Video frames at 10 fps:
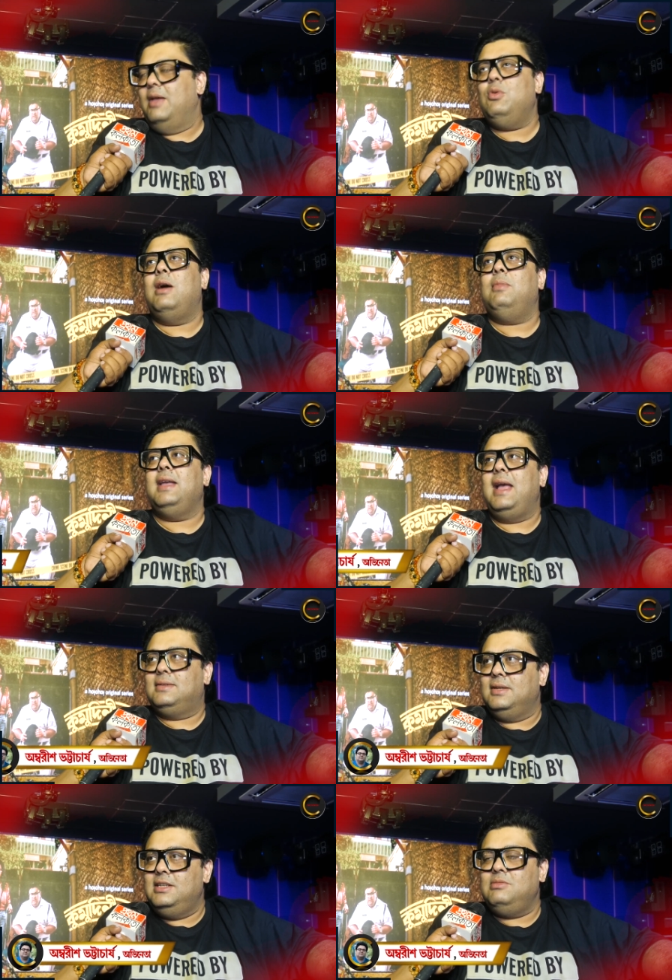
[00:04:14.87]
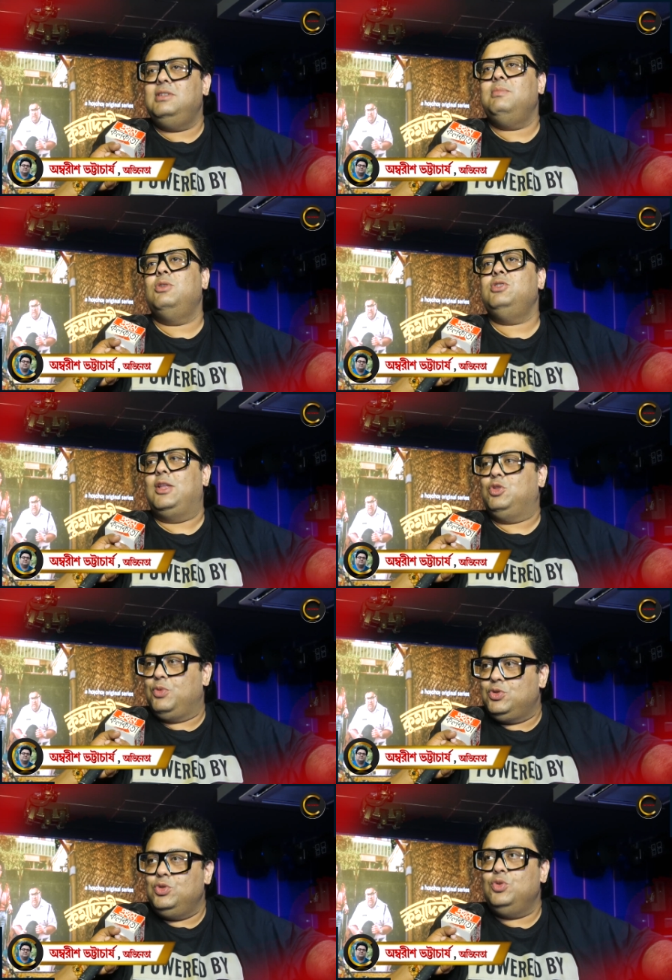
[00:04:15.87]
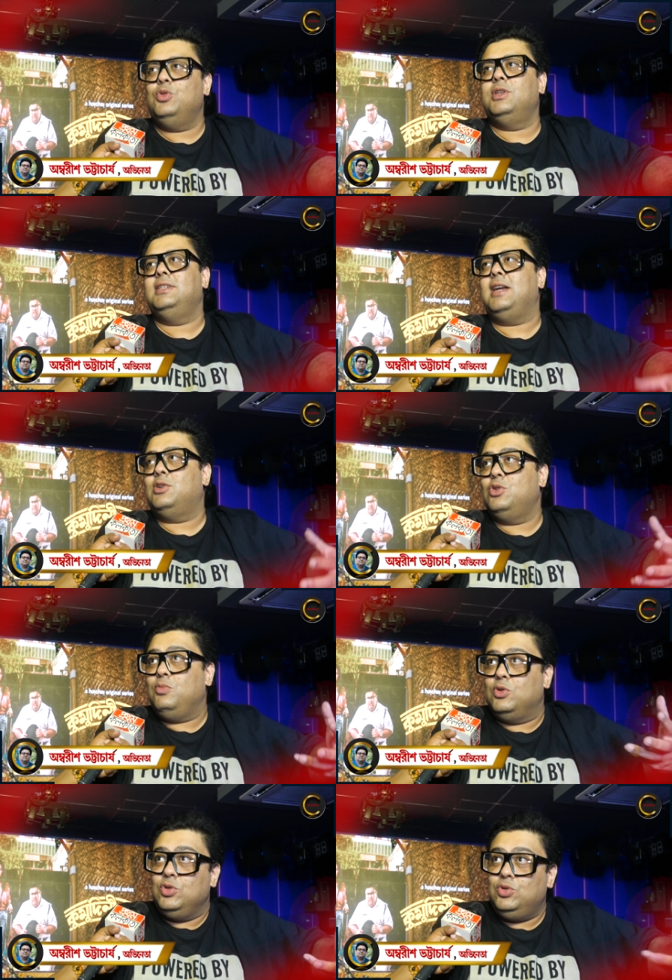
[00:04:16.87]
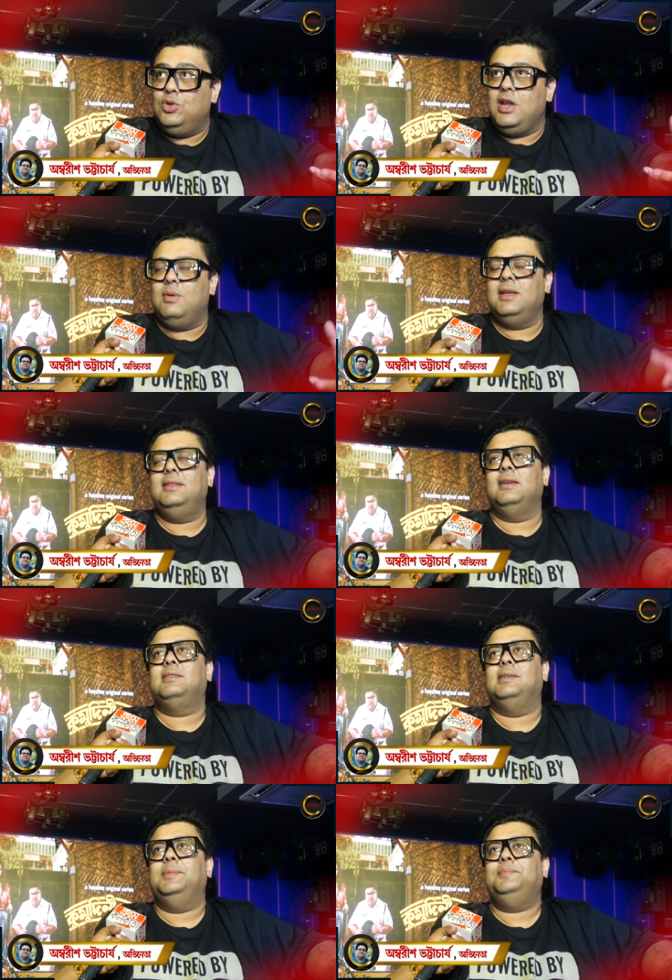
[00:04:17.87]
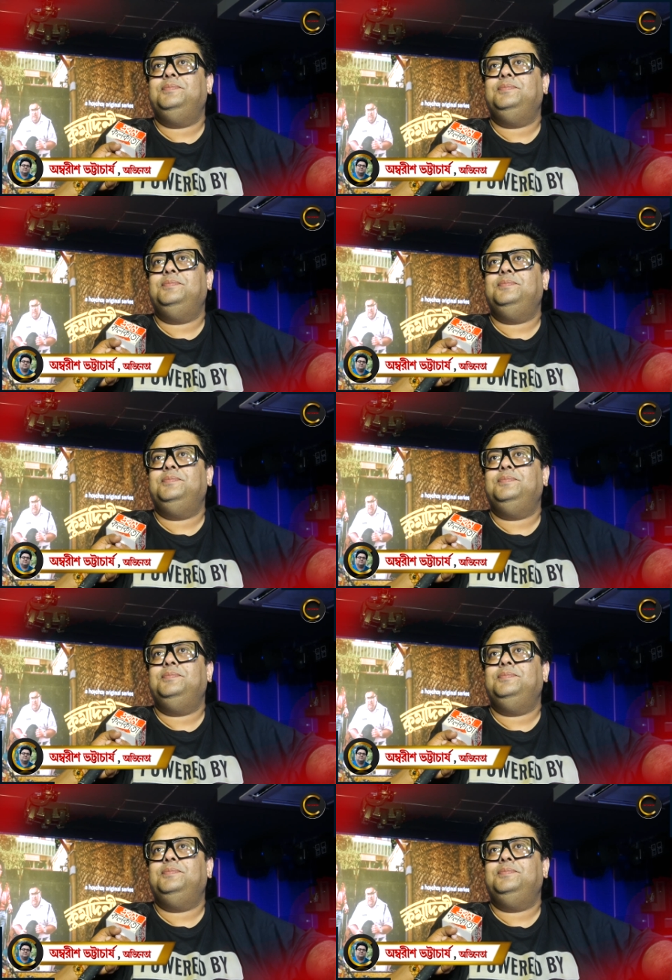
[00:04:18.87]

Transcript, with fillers: এবং আমাকে অ্যাক্টার হিসেবে যে মানুষ এত পছন্দ করেছেন আঠেরো বছর ধরে আমাকে দেখছেন